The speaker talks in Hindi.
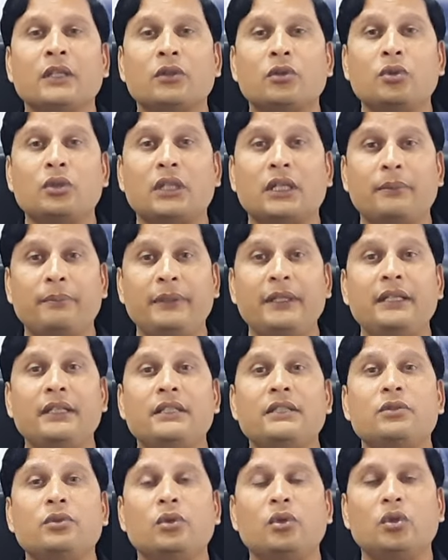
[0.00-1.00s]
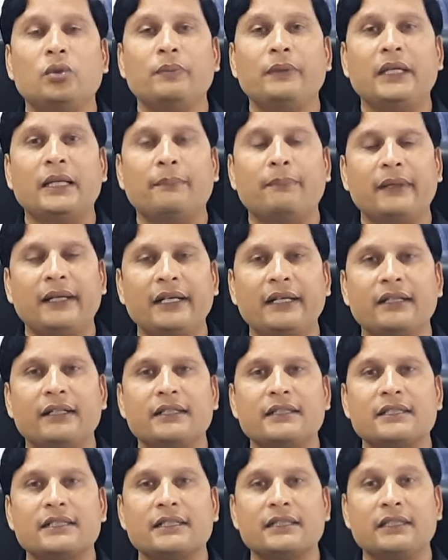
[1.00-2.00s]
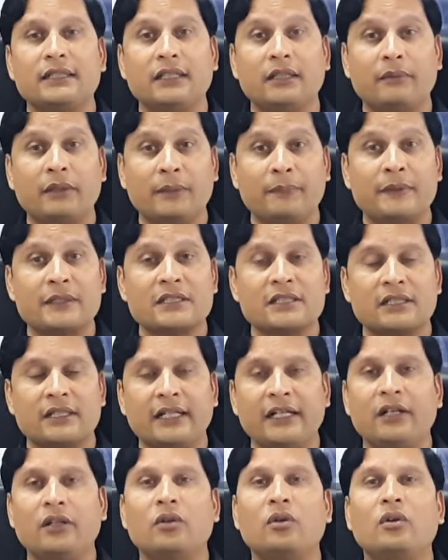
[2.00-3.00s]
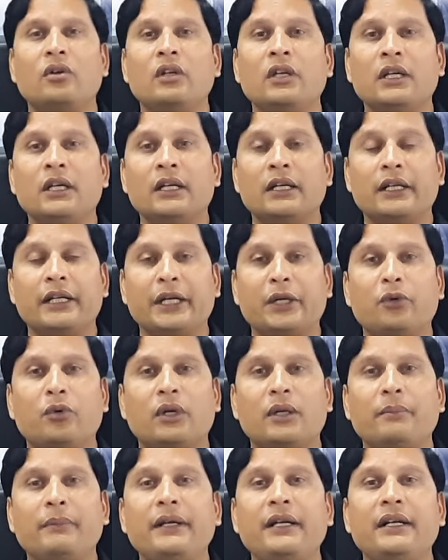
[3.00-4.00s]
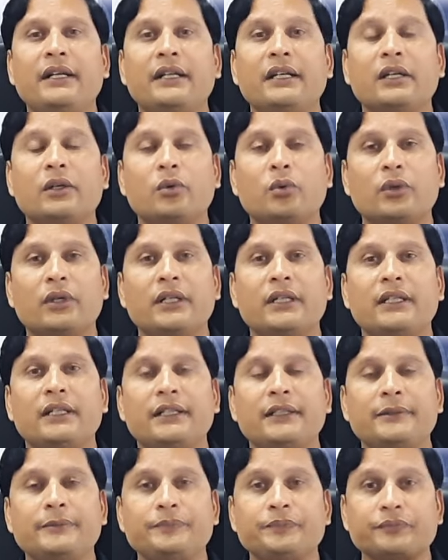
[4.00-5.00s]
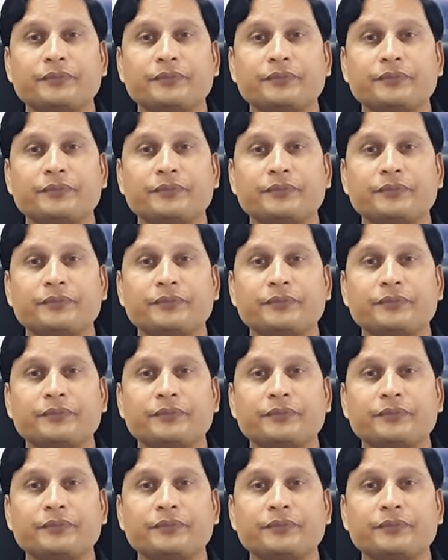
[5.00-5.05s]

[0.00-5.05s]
तो अभी जो लोग भी अप्लाई करना चाहते हैं हमारे पास राइट नाउ रिक्वायरमेंट है कोटा है